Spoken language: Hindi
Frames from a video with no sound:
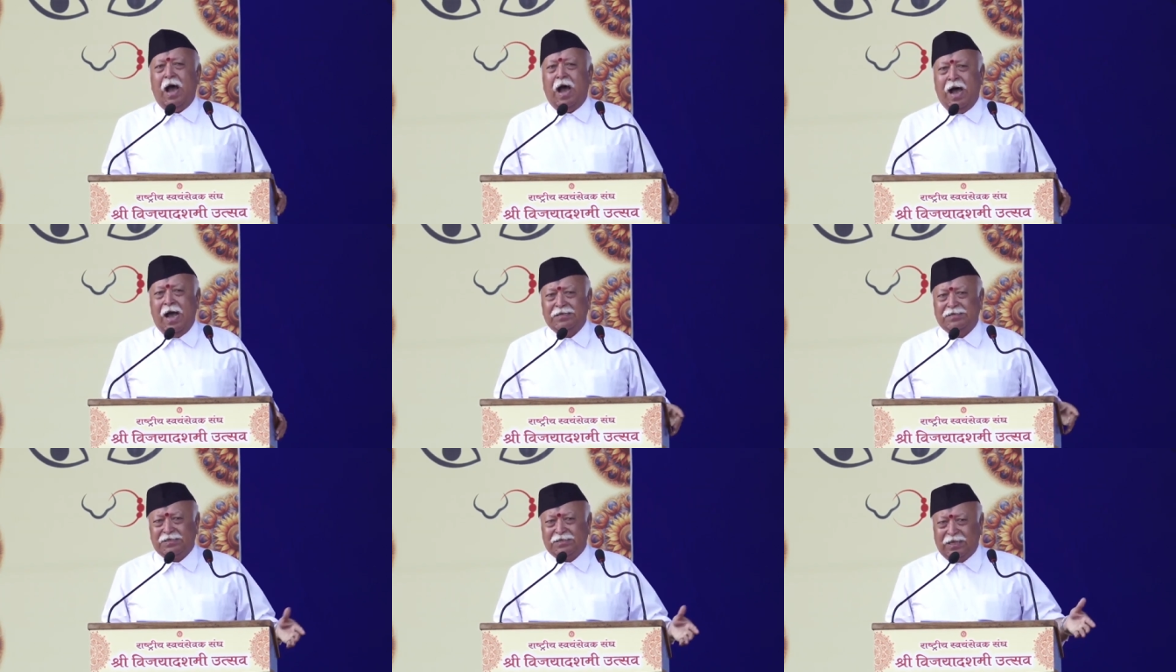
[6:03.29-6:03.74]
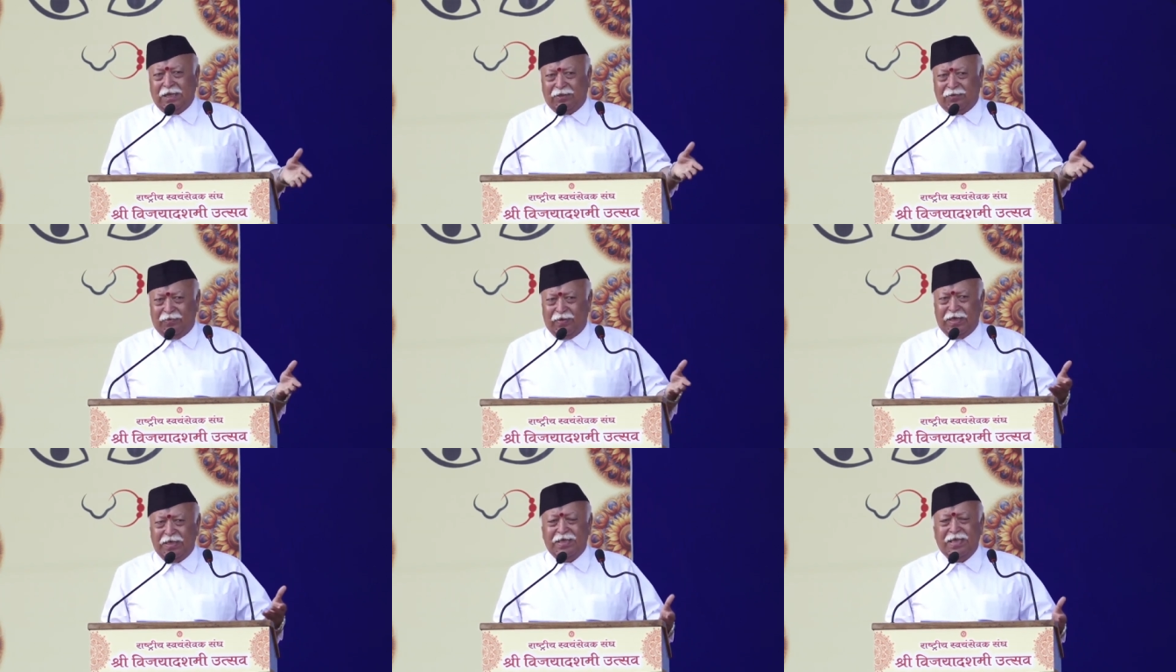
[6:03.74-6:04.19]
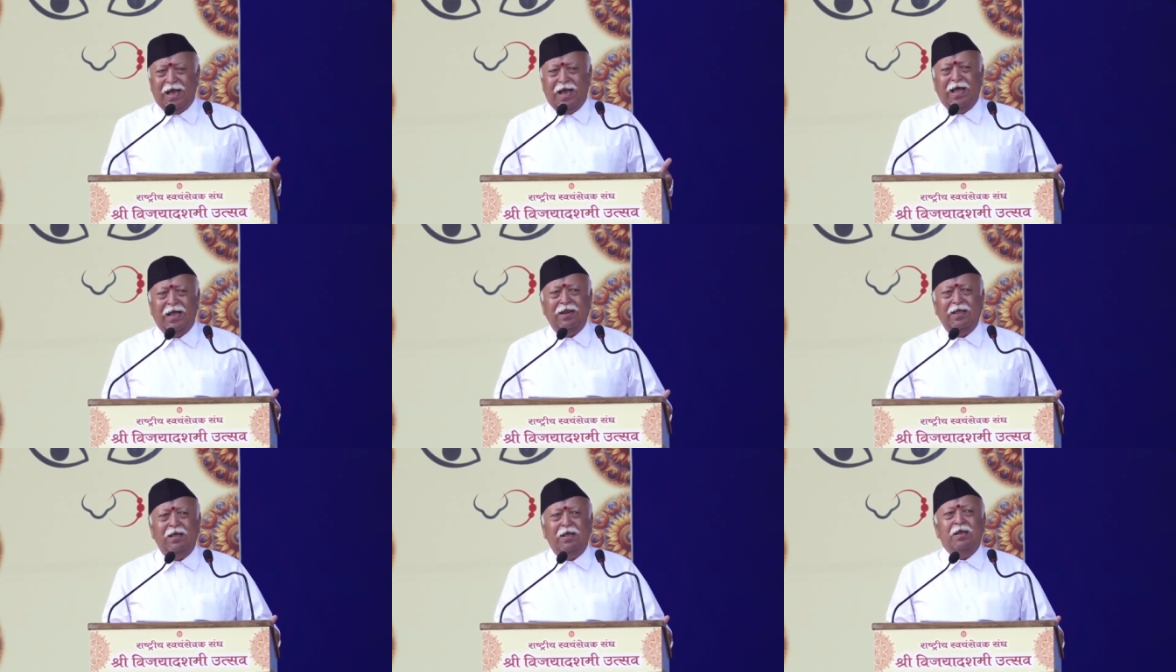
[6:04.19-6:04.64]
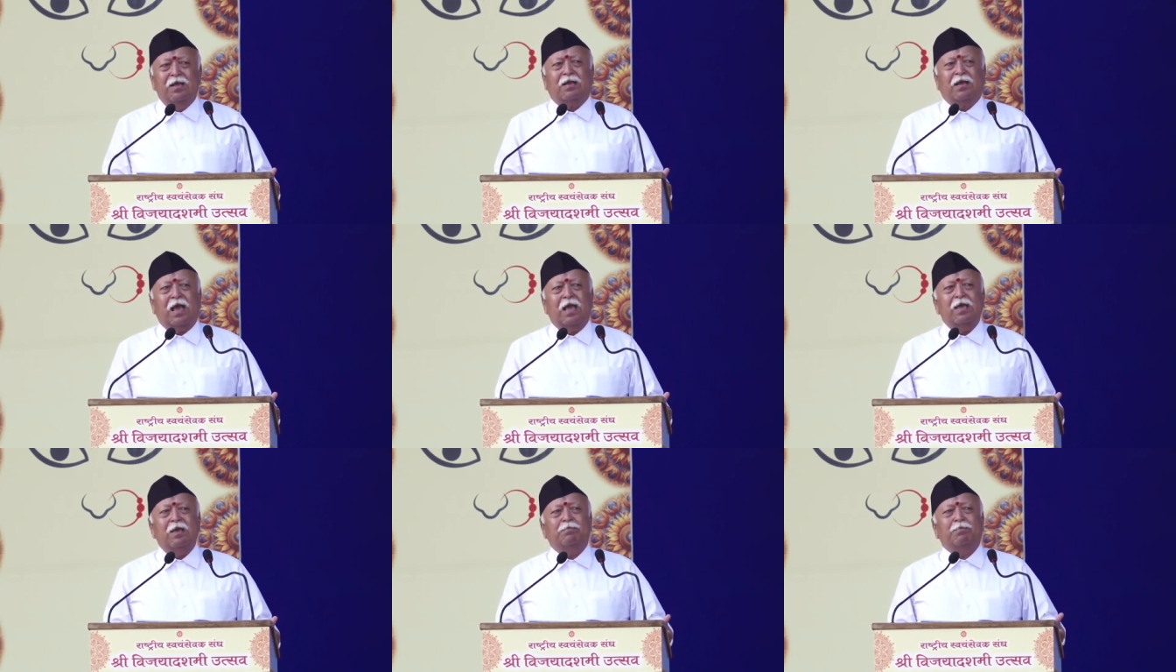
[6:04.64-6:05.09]
आज तक विज्ञान
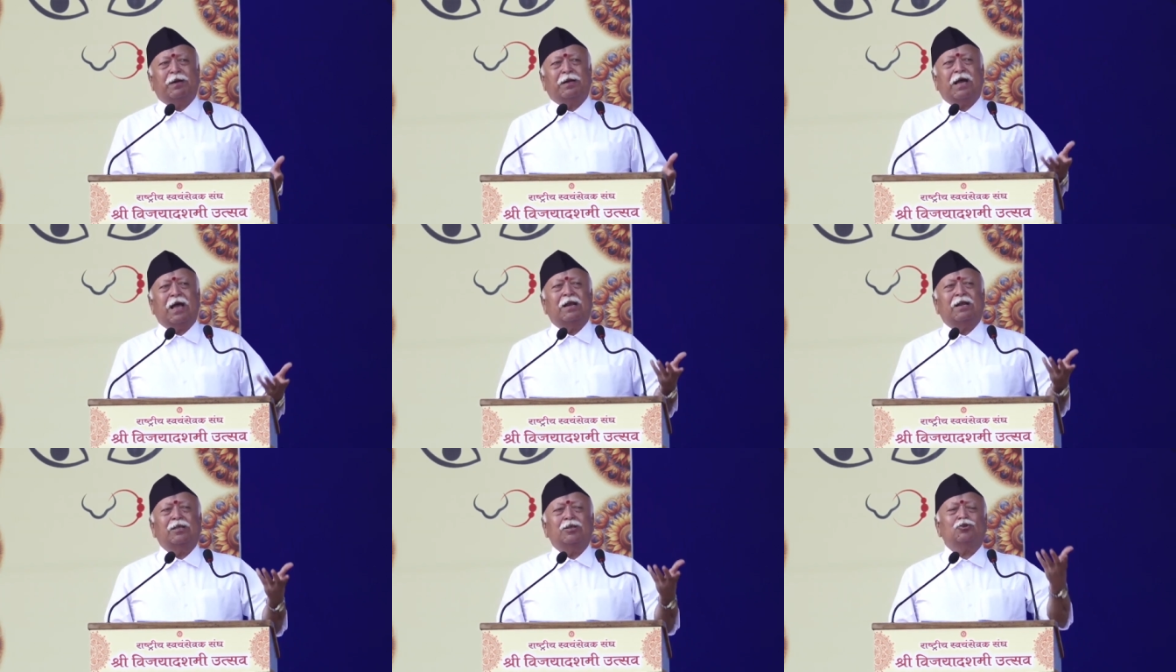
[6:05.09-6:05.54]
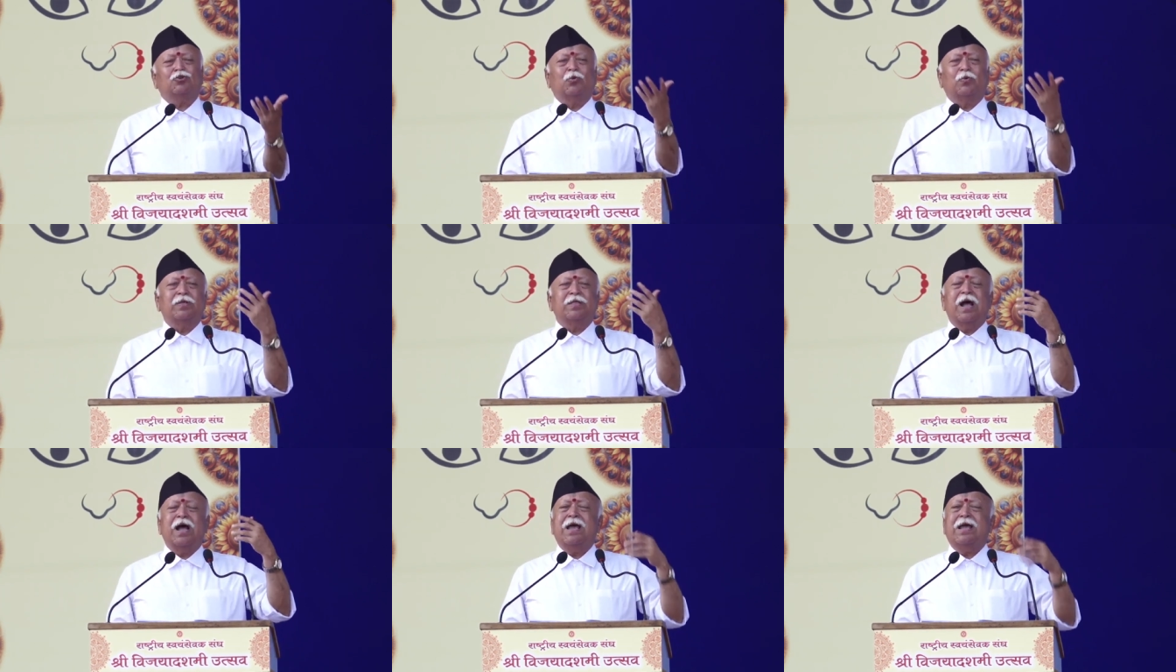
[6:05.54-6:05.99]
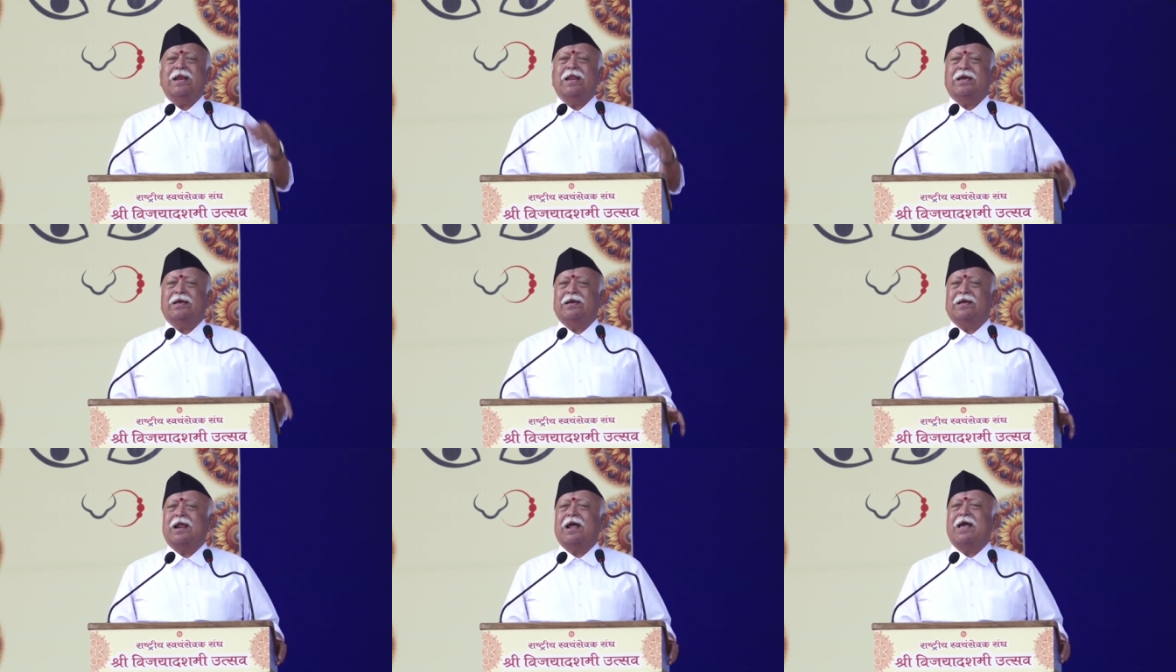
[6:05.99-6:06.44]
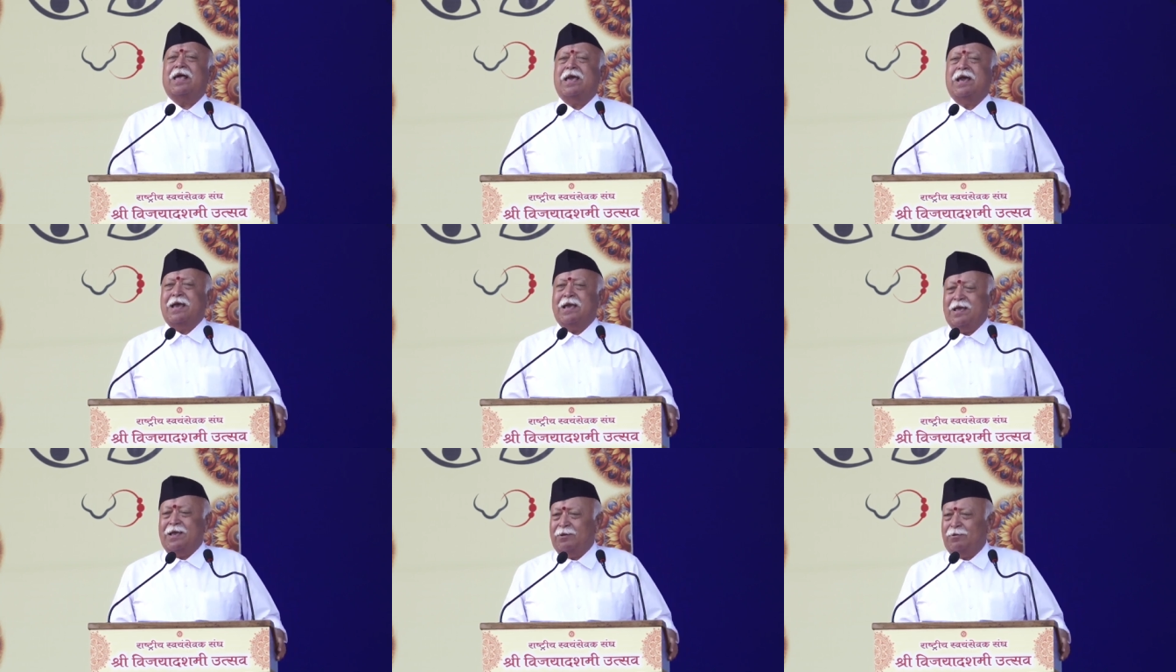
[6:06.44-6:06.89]
कई प्रकार की सुविधाएं लेकर आया
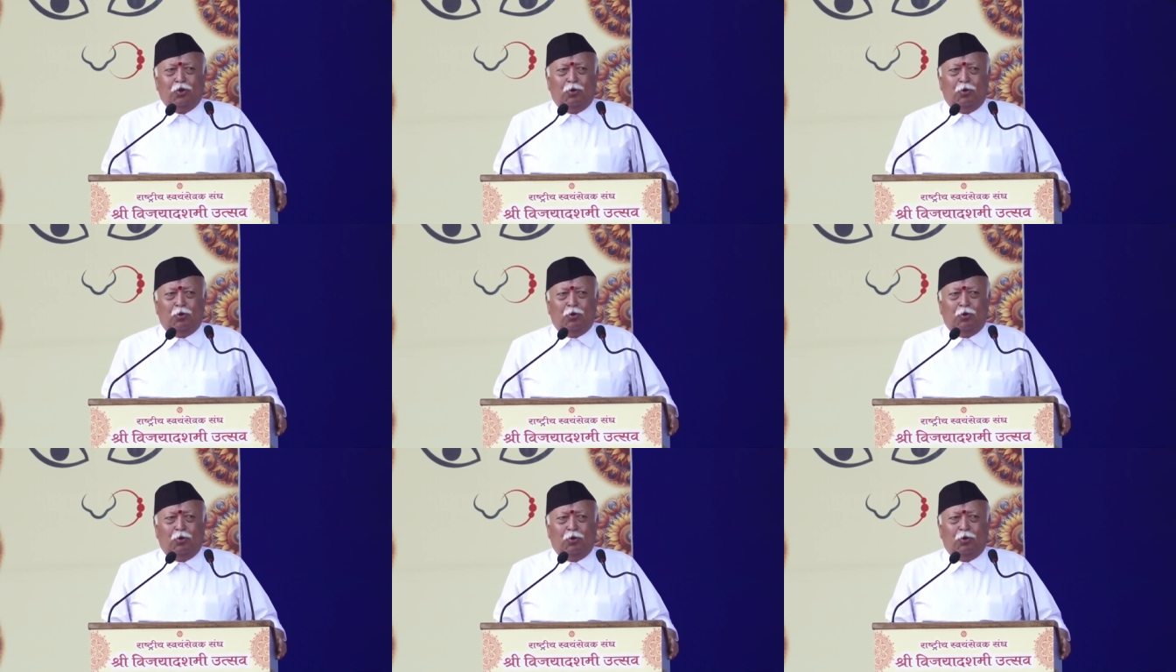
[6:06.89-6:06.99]
है